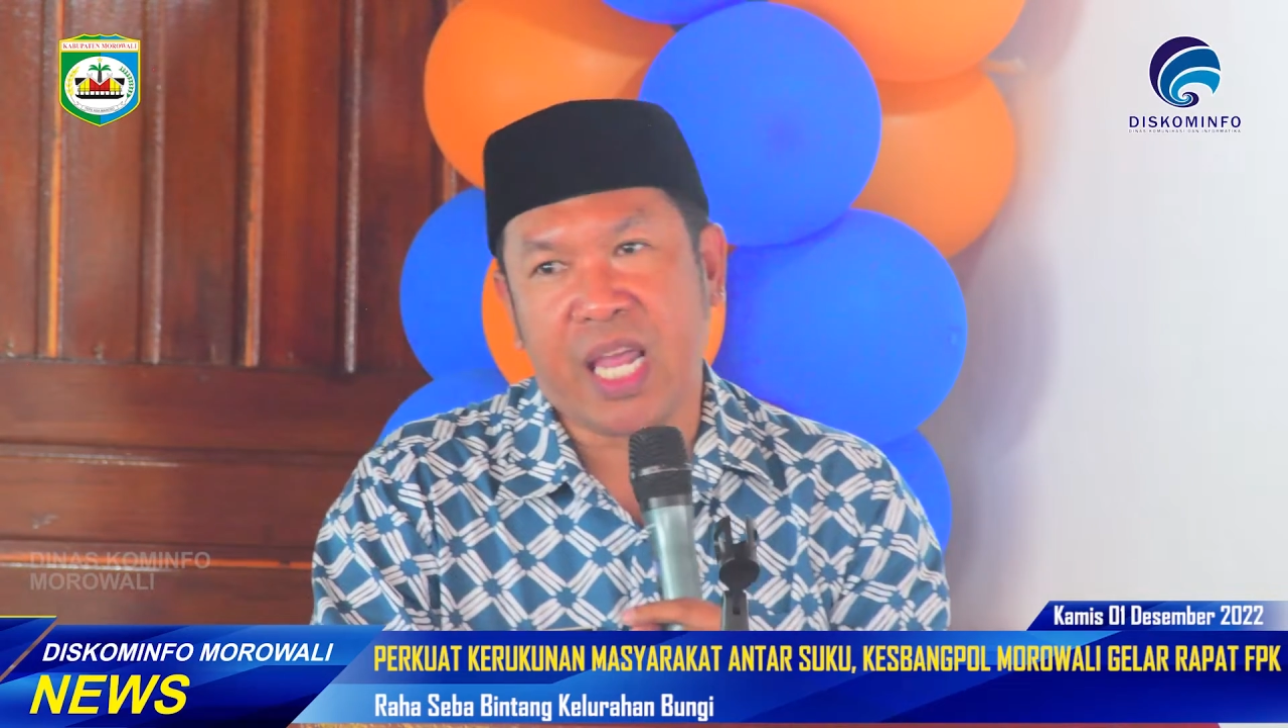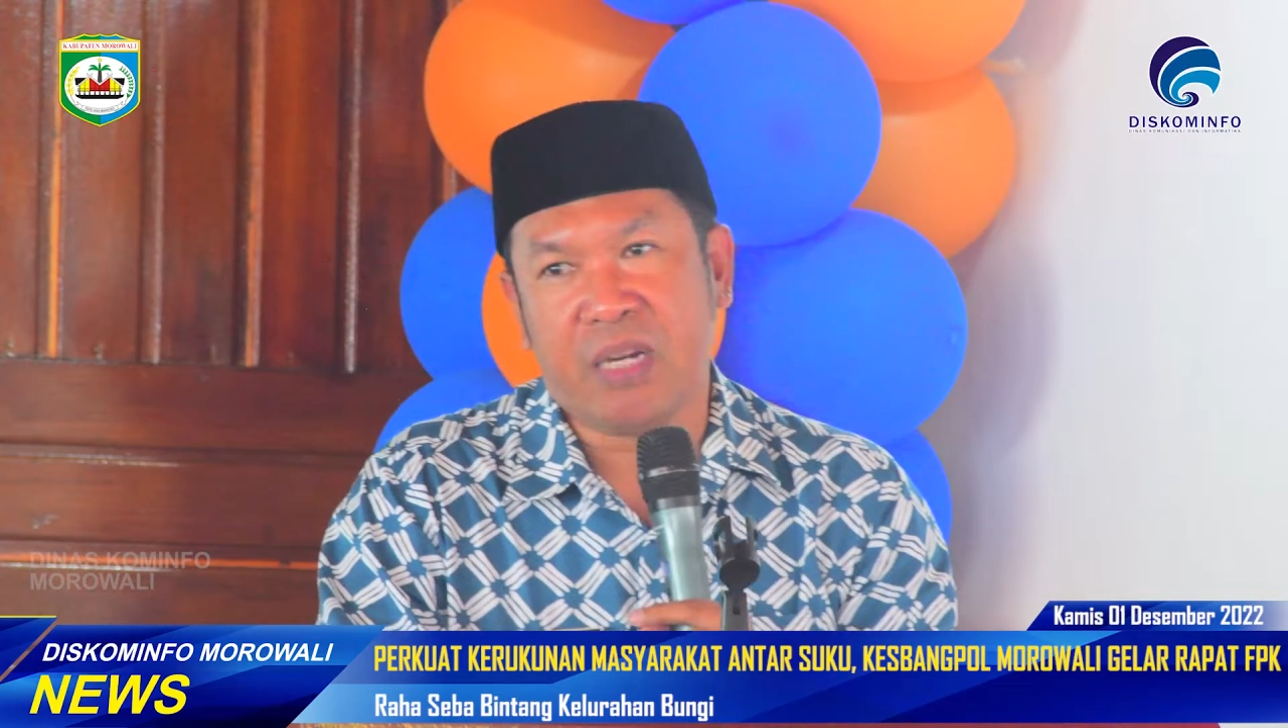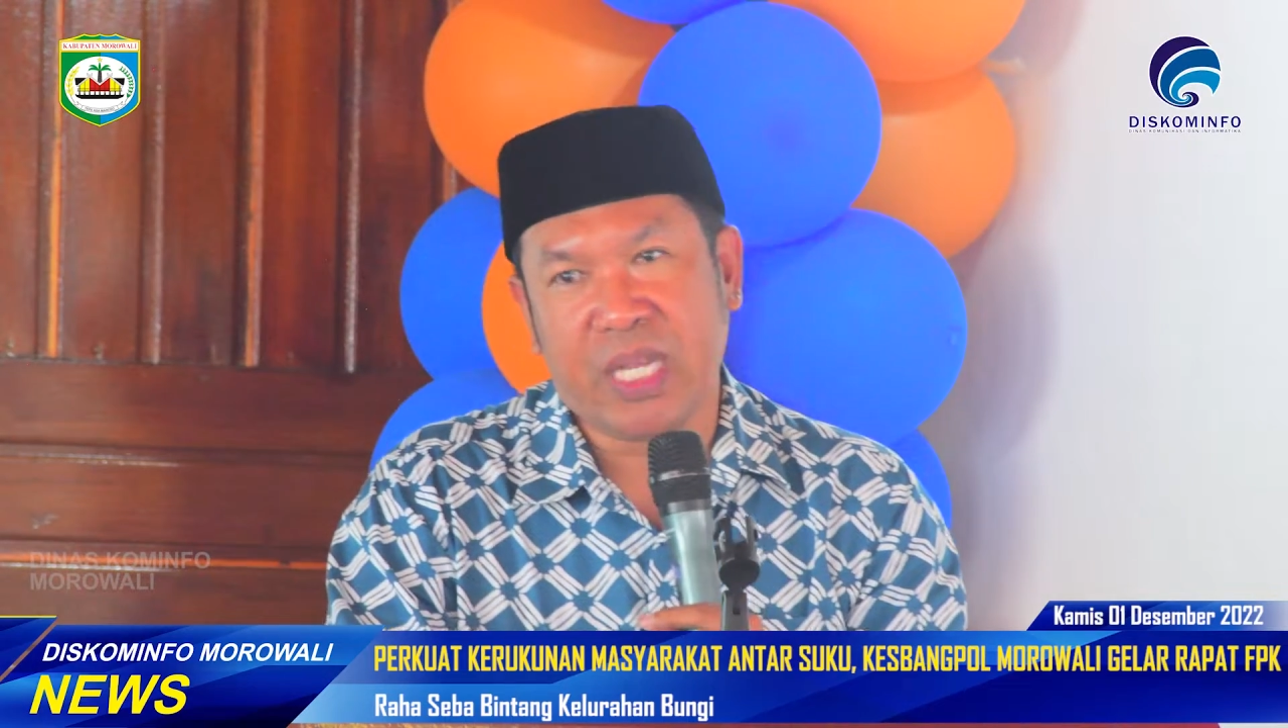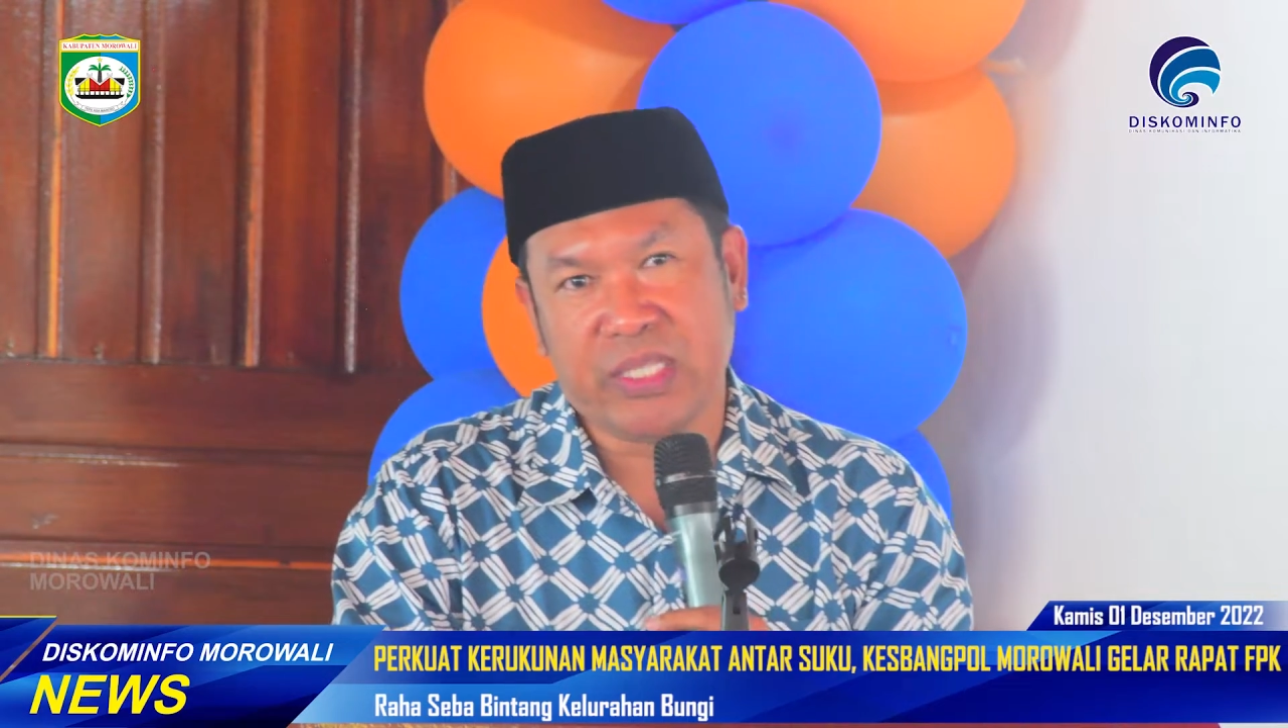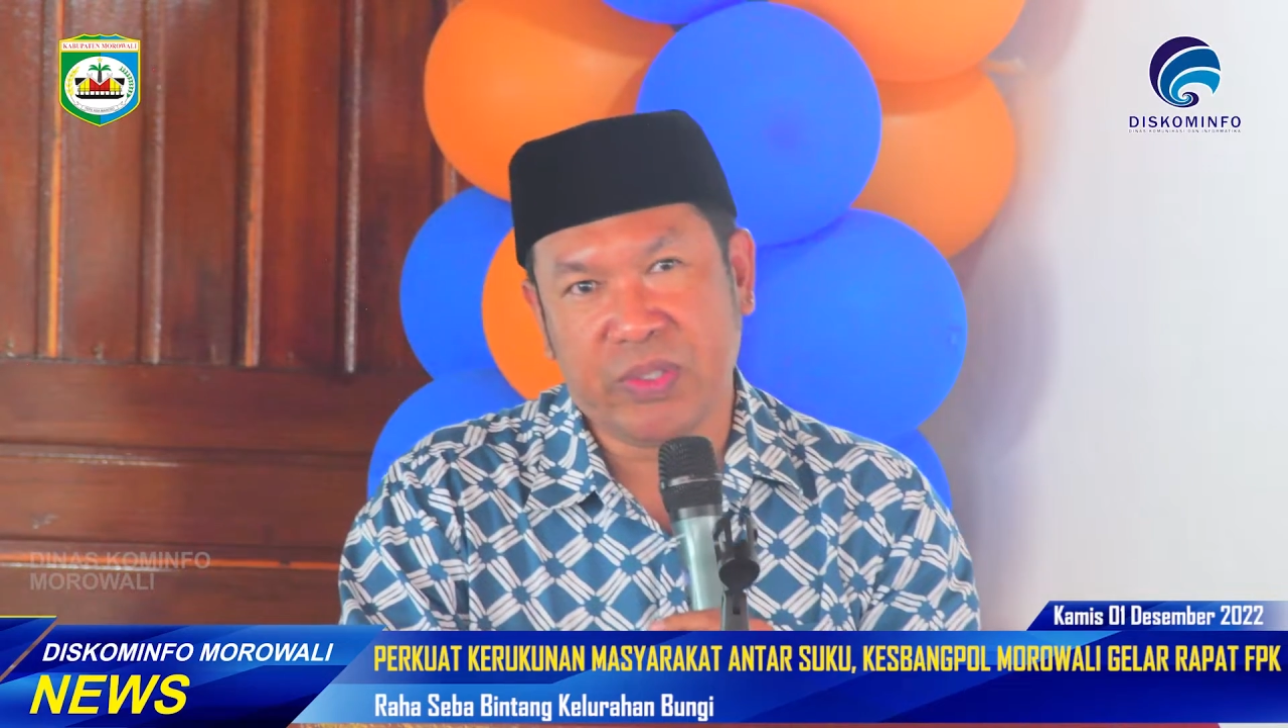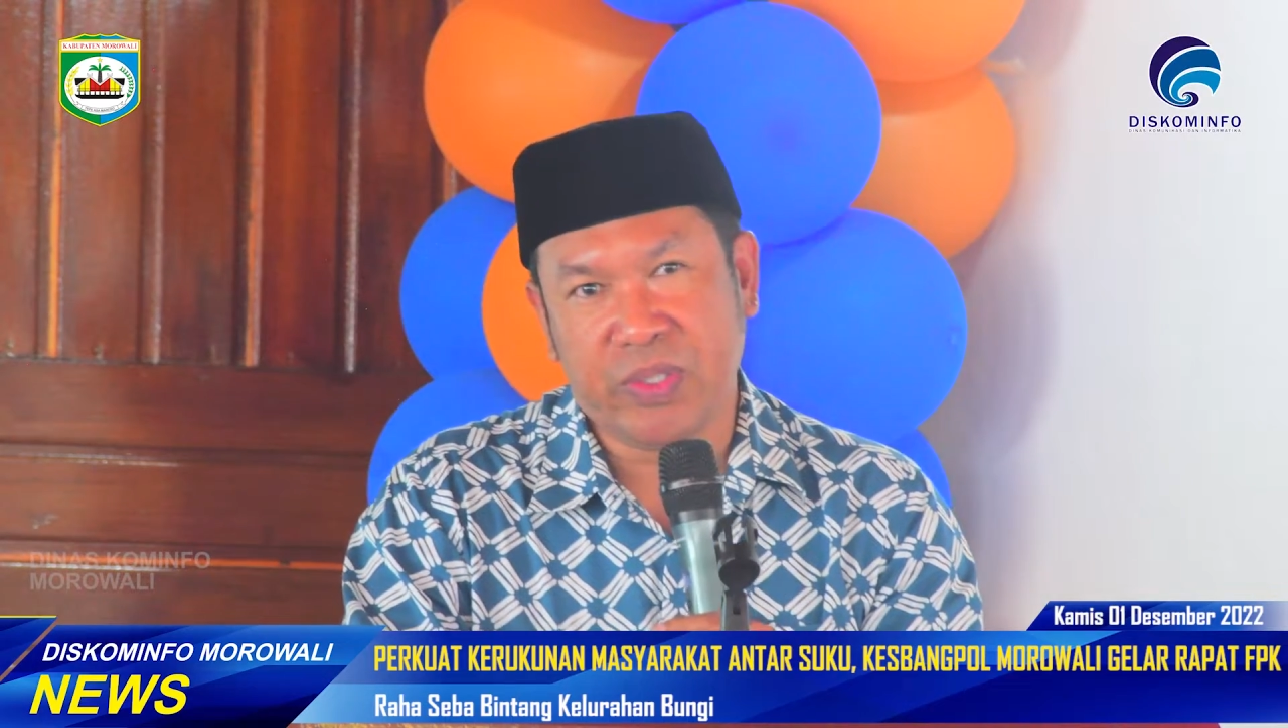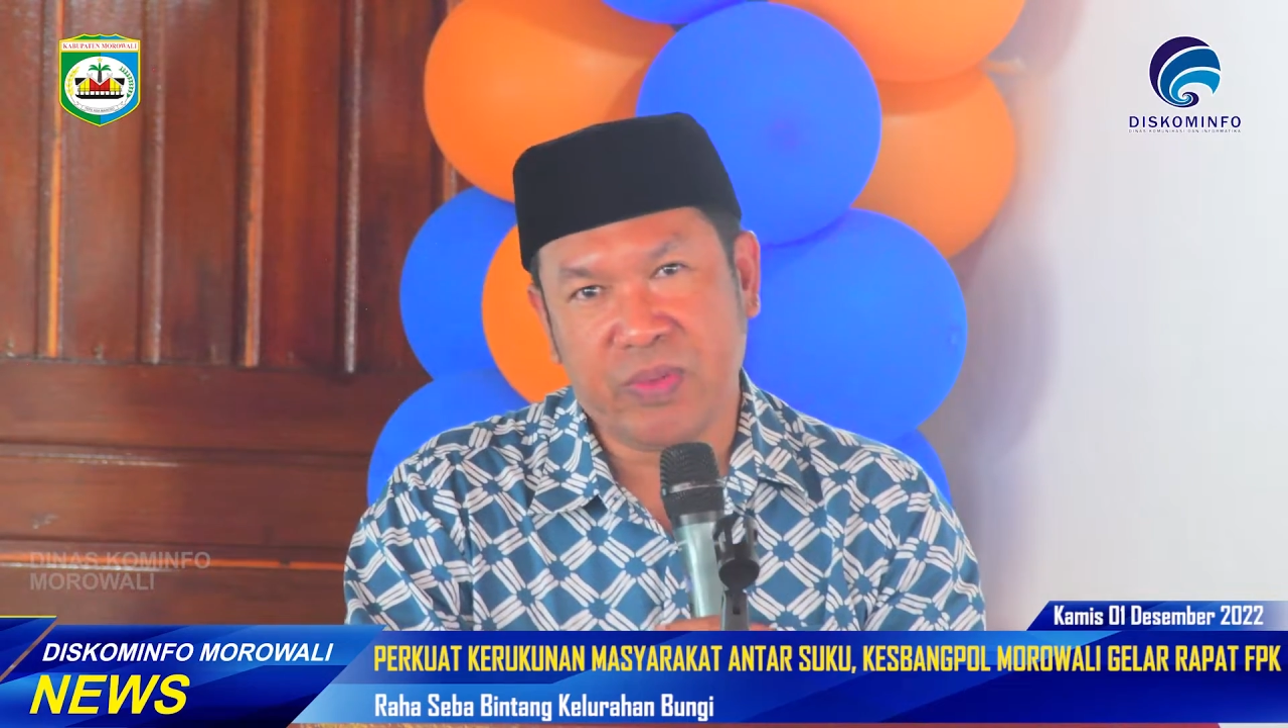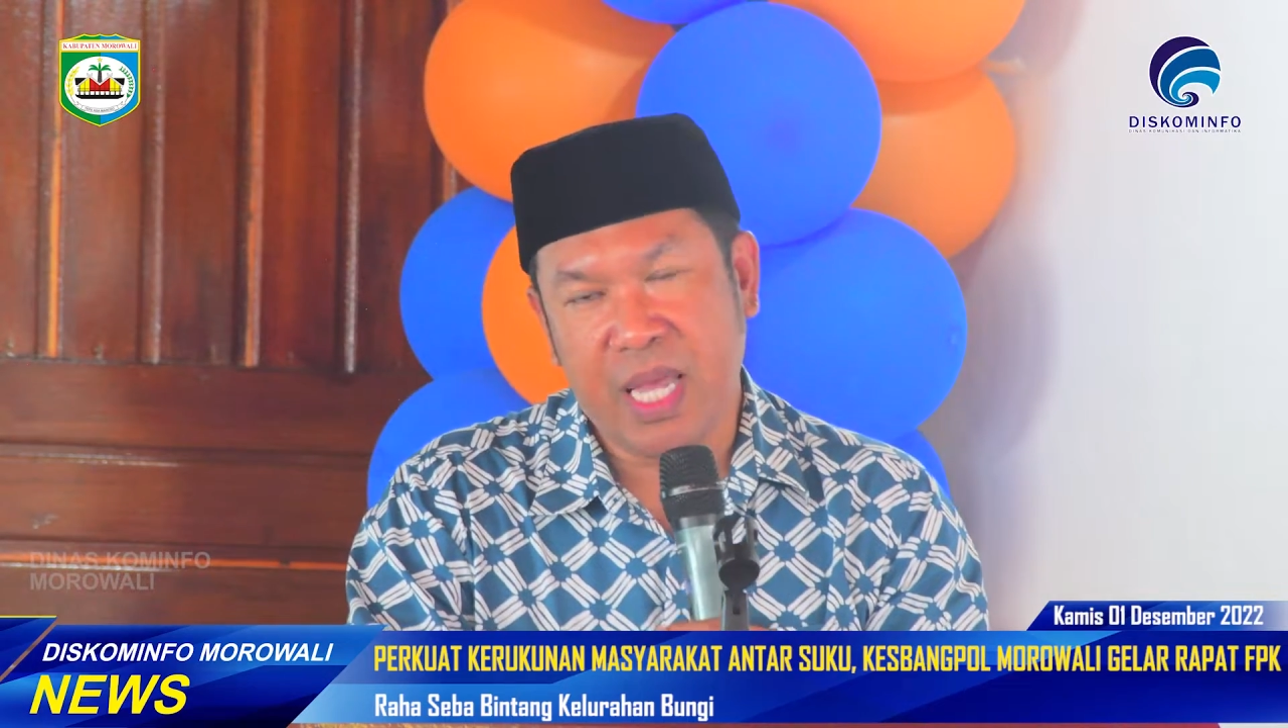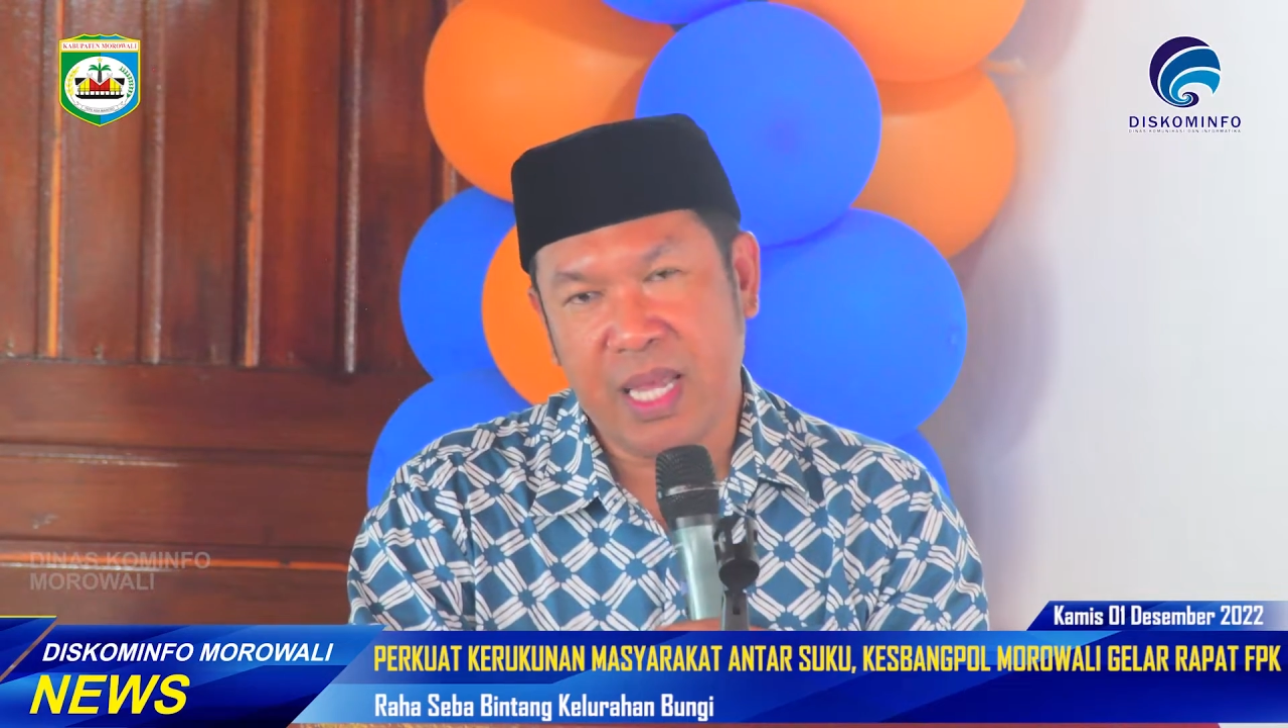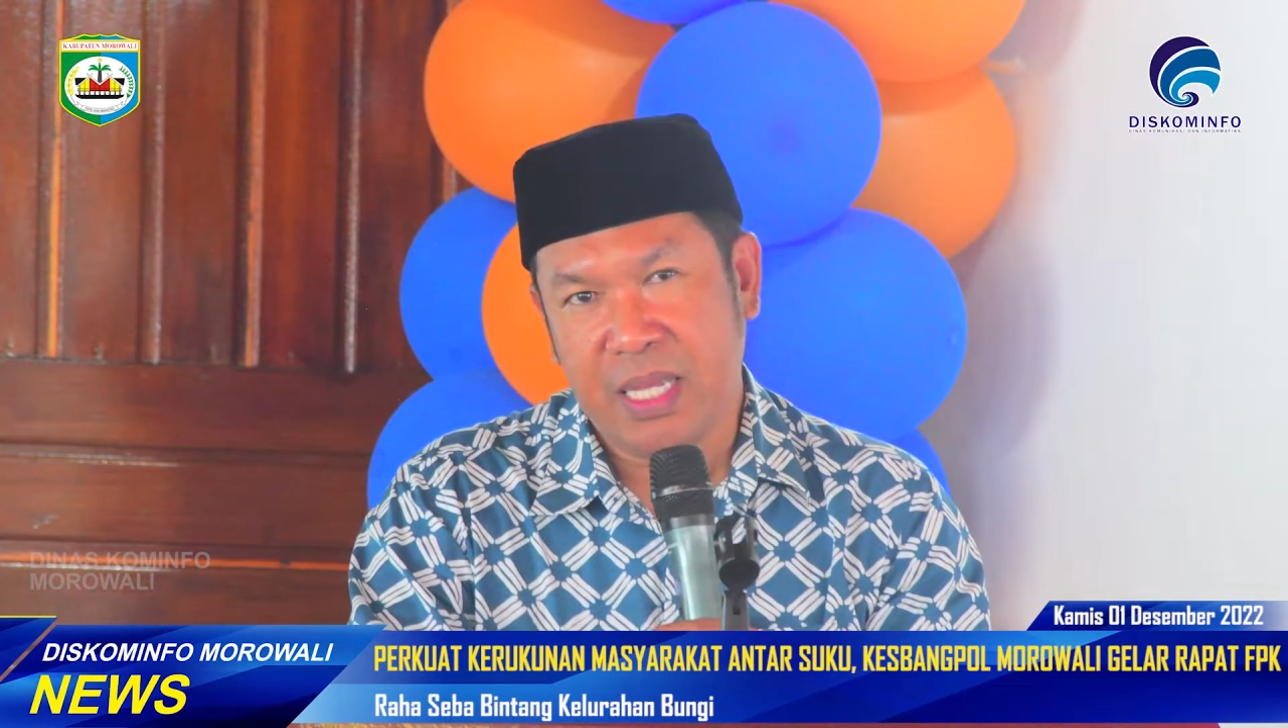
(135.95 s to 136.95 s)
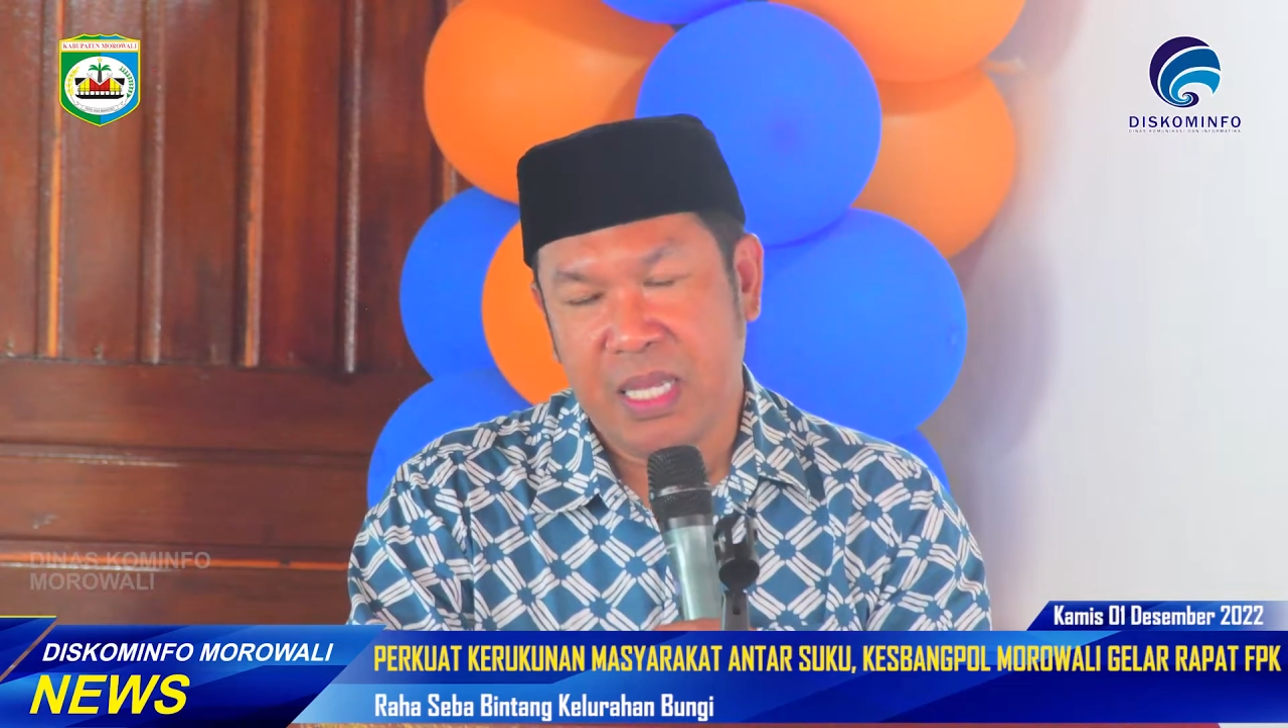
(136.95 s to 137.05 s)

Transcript: akan masuk juga